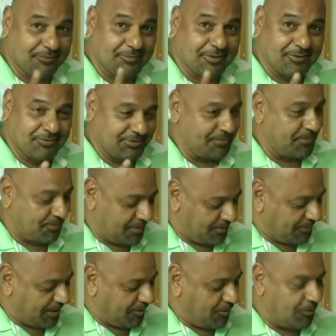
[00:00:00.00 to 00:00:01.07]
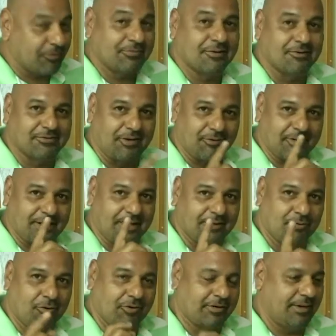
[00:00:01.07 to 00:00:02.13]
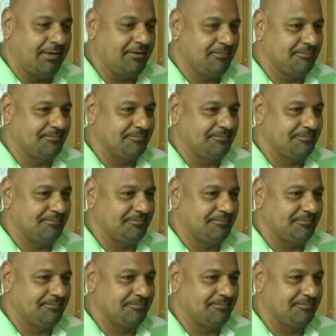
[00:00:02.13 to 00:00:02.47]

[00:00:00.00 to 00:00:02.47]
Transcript: que no se me pongan bravos. Quiero saludar a Coqui,